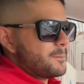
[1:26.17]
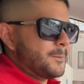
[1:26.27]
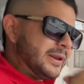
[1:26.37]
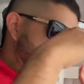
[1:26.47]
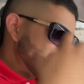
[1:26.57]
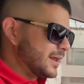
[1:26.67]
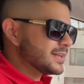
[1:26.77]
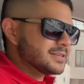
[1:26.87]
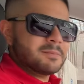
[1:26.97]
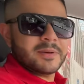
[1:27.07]

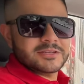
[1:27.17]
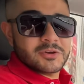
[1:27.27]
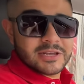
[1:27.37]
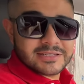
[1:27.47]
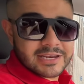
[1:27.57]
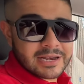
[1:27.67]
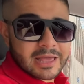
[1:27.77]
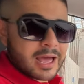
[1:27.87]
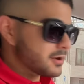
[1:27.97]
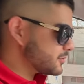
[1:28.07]
primeras impresiones en el
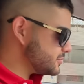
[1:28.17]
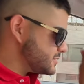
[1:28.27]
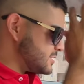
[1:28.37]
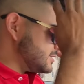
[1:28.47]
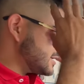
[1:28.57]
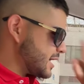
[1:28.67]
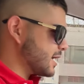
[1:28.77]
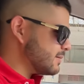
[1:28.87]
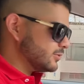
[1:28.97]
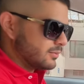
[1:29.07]
carro ya
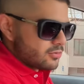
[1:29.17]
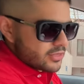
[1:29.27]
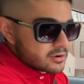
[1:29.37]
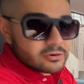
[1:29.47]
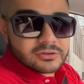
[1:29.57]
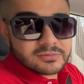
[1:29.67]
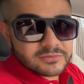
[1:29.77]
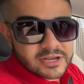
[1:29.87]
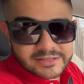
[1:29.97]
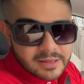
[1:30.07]
acabamos de montarnos,
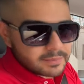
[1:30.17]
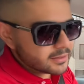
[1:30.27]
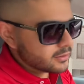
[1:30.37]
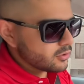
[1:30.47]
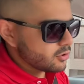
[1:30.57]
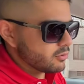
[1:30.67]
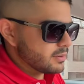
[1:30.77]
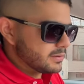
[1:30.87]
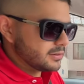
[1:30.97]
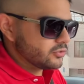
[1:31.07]
ya está prendido,
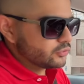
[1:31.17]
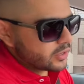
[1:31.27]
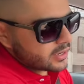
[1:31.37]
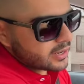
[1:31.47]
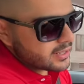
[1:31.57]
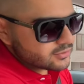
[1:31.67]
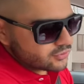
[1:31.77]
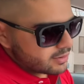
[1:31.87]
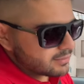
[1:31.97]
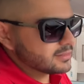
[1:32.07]
obviamente no suena nada,
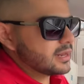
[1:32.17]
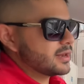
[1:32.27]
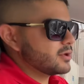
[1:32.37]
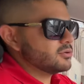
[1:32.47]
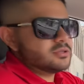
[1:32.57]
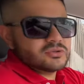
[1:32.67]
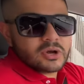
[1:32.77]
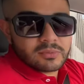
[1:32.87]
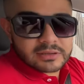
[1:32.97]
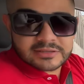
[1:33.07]
solamente el aire acondicionado
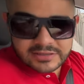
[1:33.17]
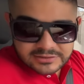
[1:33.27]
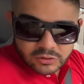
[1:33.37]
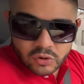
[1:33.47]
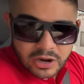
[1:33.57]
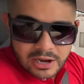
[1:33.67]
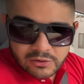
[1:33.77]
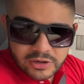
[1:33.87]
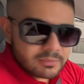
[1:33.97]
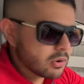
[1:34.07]
porque está haciendo
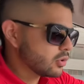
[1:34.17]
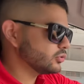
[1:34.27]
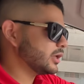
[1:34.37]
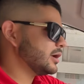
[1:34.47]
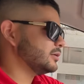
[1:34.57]
calor en Bogotá.